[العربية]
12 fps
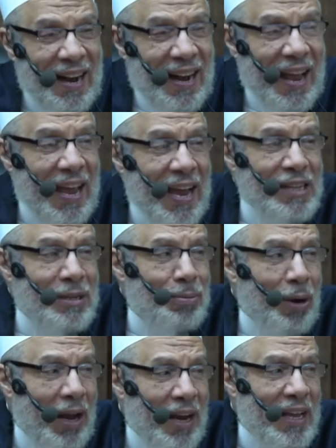لا
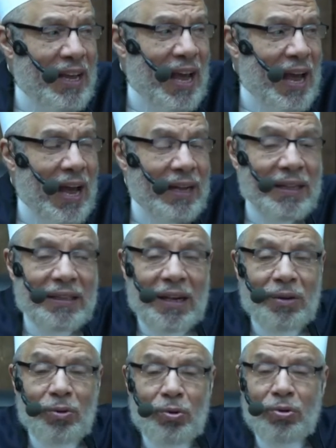يجب عليها أن
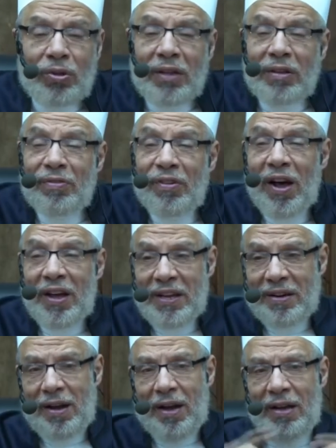تنقض
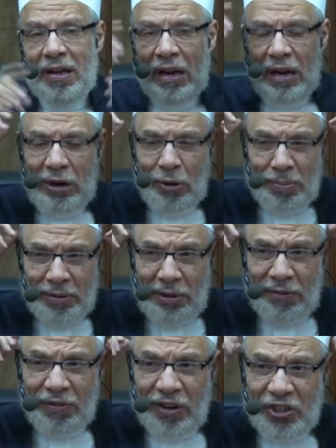ضفائرها لو
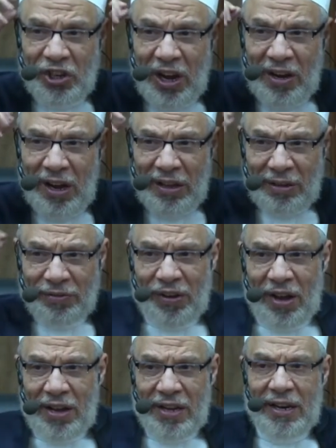مضفر شعرها
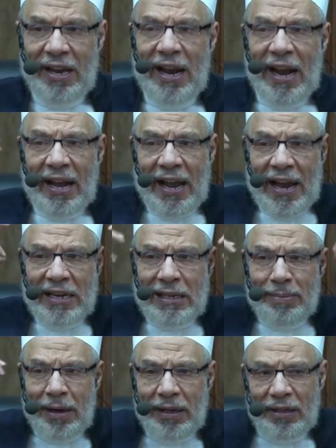ضفائر لا
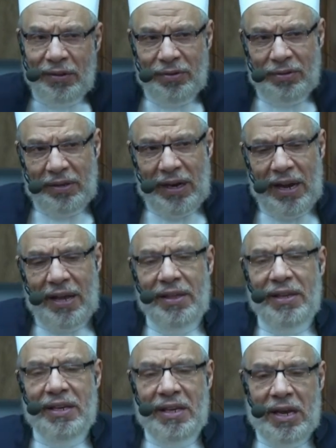يلزم أن تفك
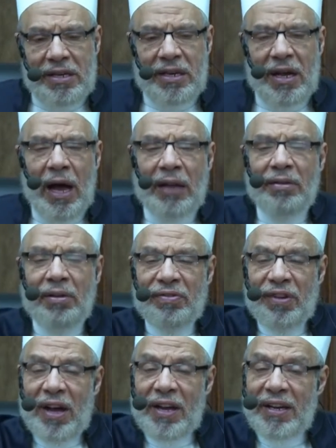هذه
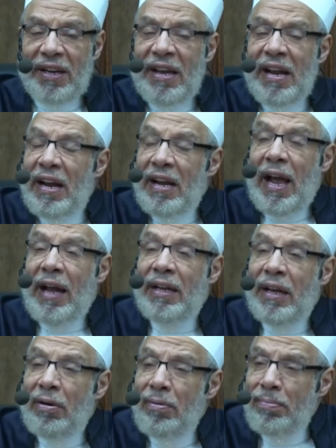الضفائر
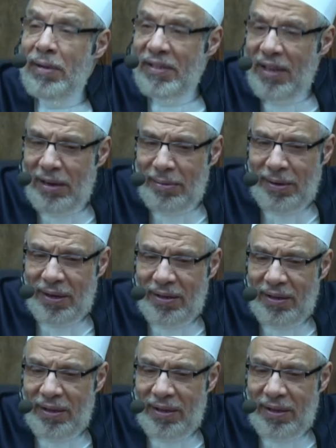لأن أم سلمة